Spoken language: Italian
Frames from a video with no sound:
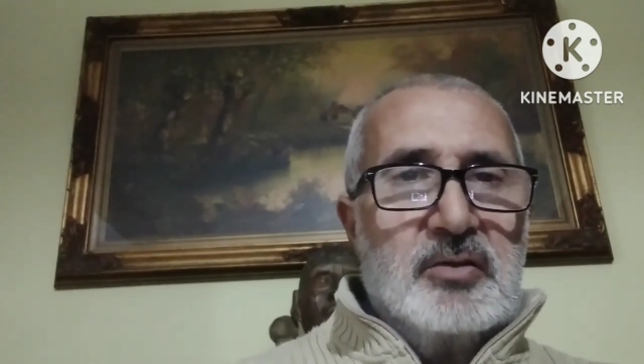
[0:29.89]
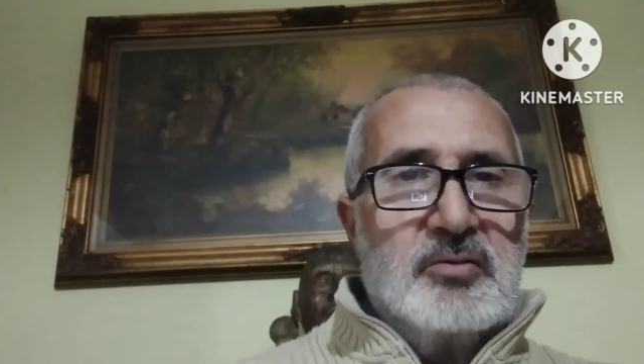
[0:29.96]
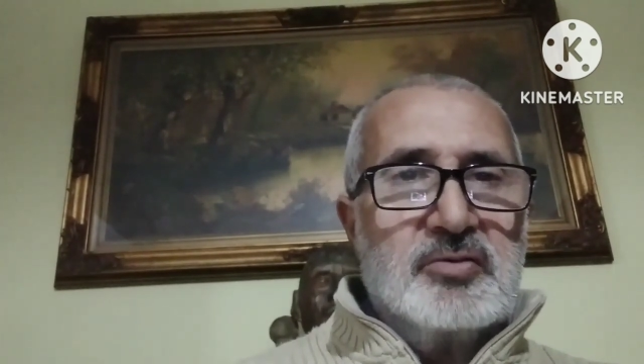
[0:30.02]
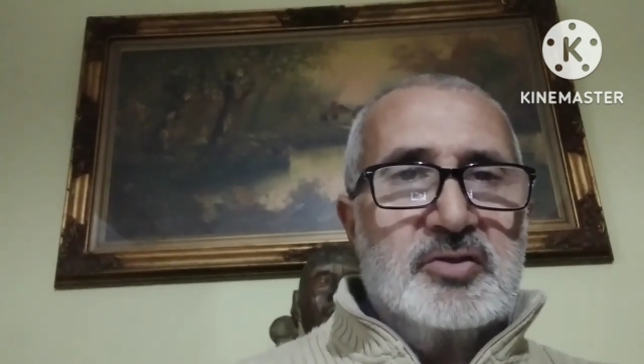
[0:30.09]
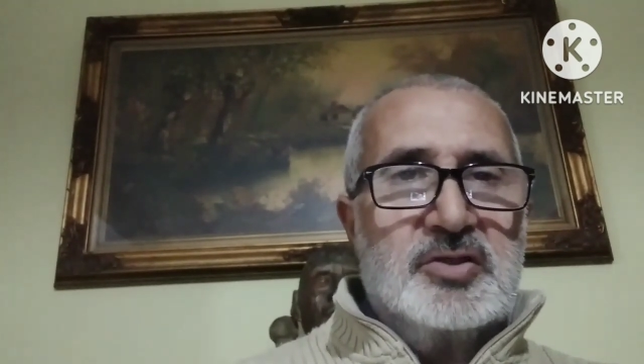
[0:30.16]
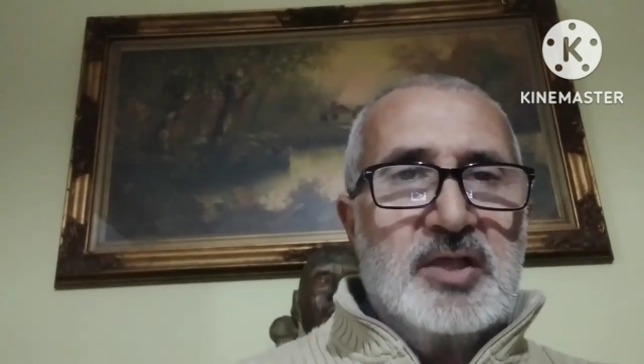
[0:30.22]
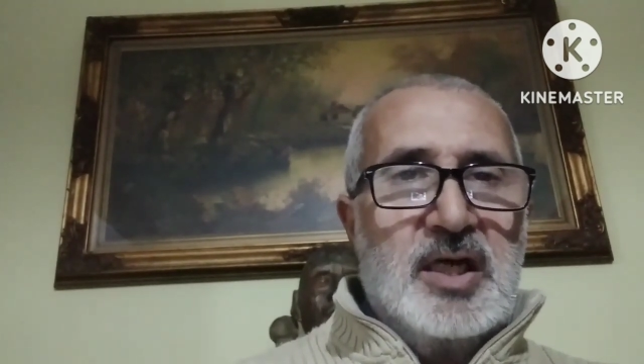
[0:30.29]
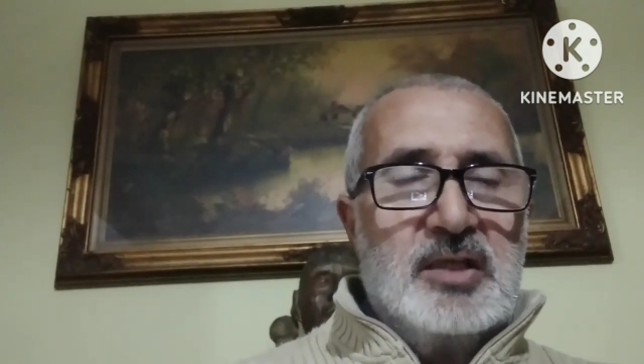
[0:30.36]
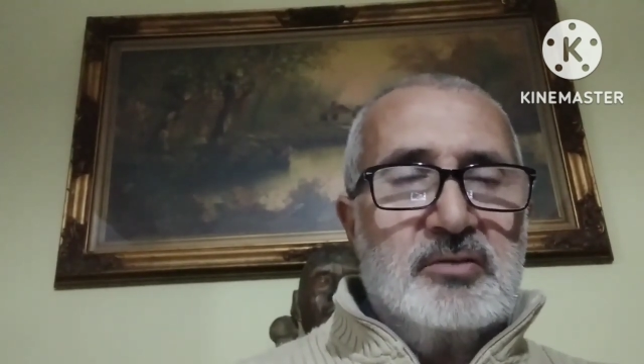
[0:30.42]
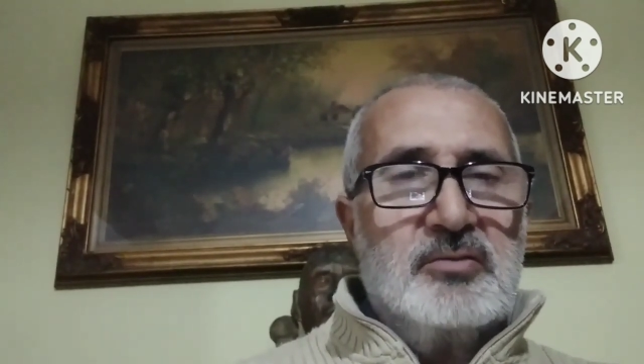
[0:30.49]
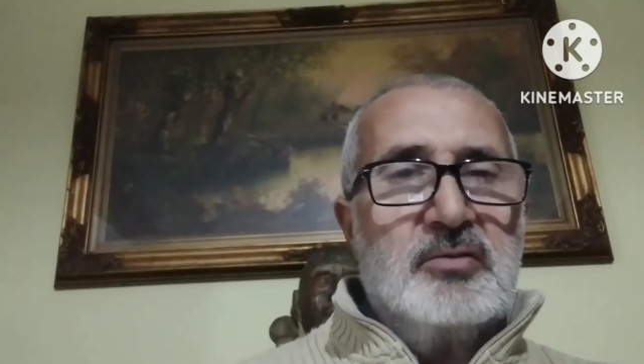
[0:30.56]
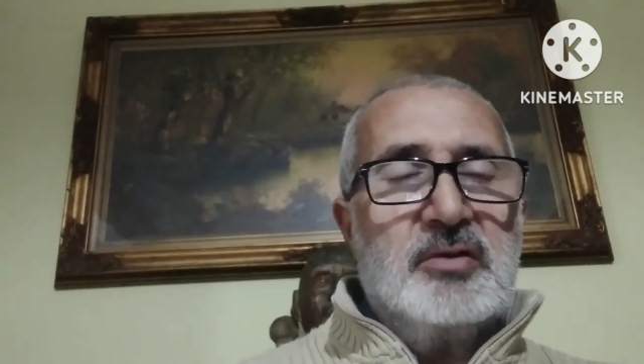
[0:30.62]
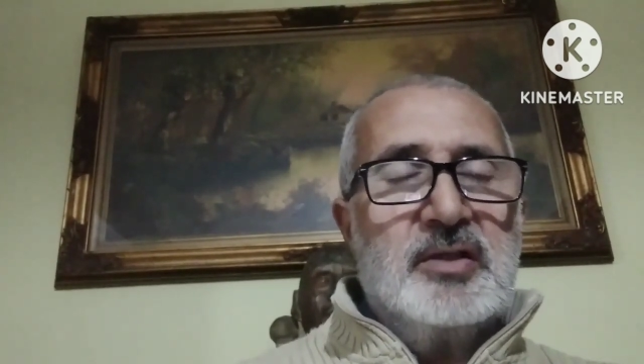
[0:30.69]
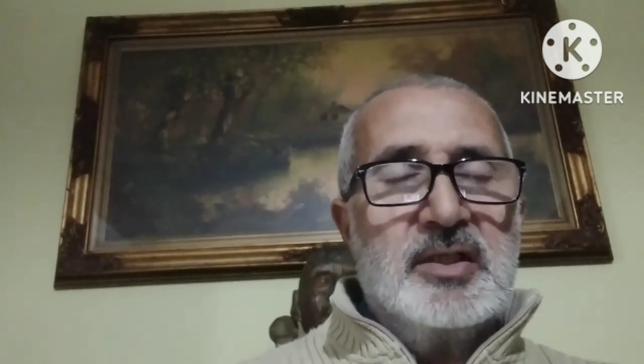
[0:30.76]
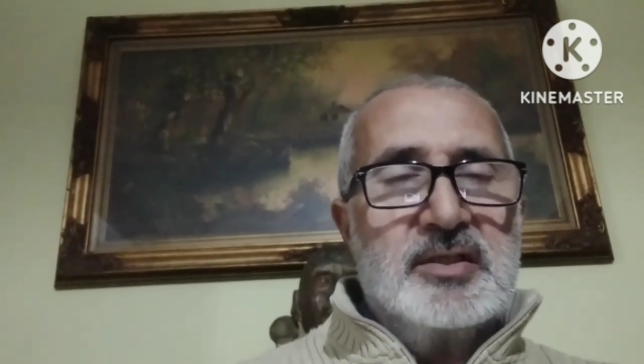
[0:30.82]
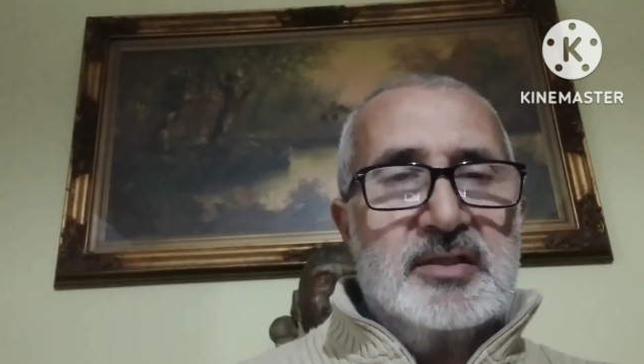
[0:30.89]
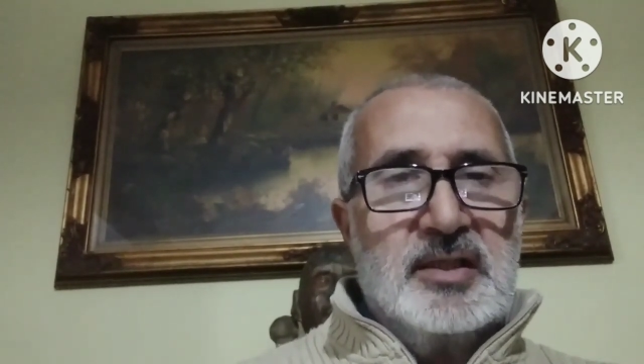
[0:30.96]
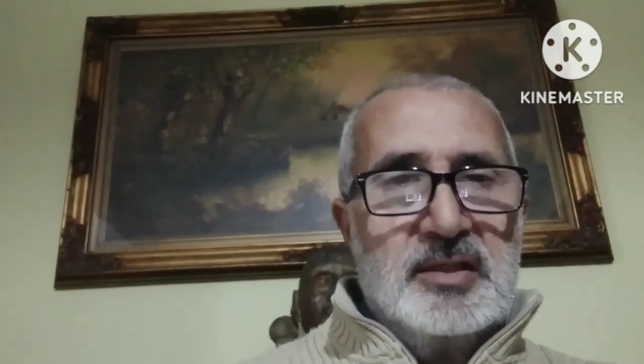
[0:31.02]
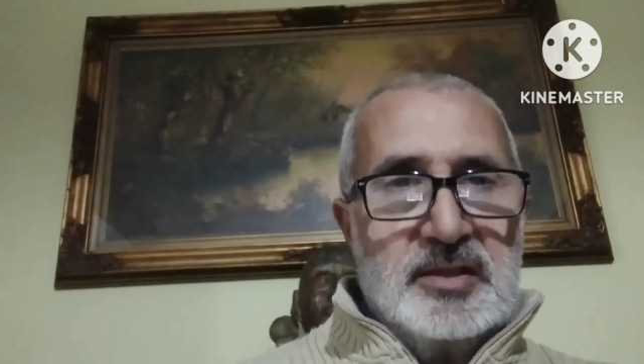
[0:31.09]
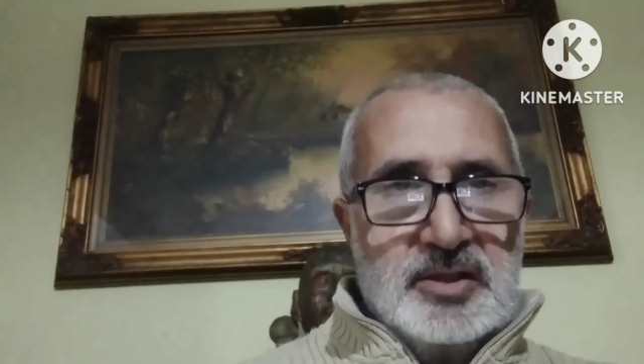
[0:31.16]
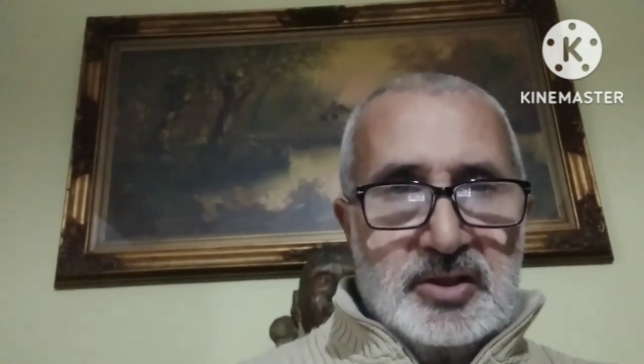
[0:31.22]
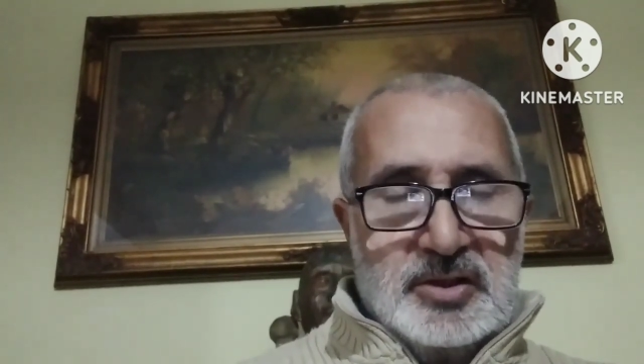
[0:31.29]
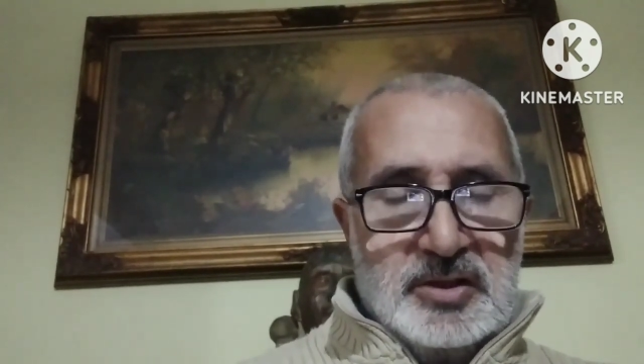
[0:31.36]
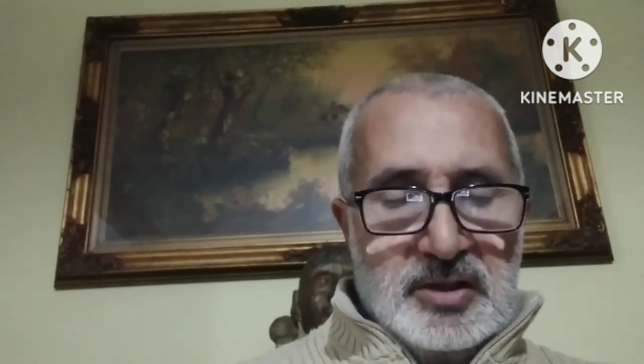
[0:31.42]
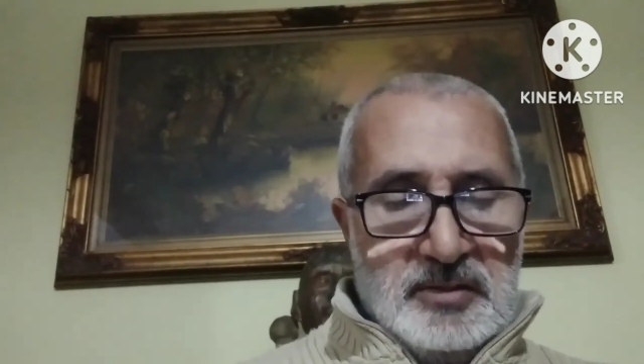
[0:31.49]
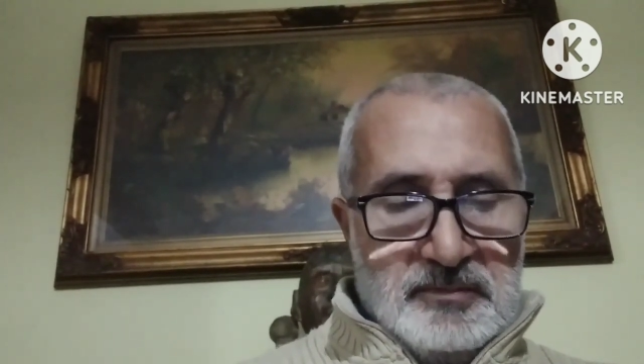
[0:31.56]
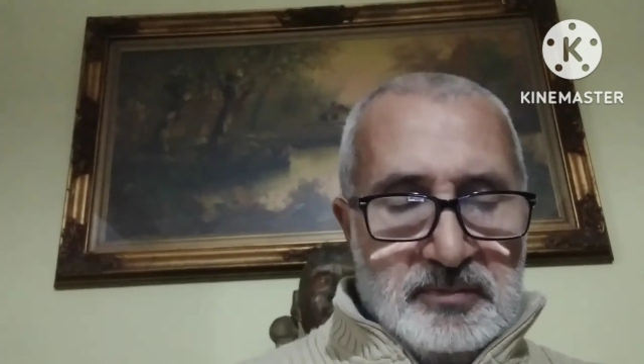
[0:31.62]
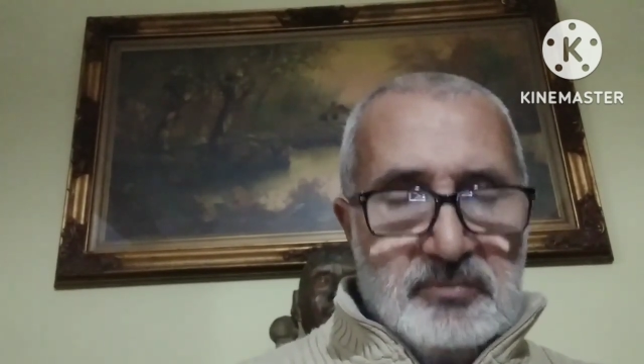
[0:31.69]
Lozano e Zelischi.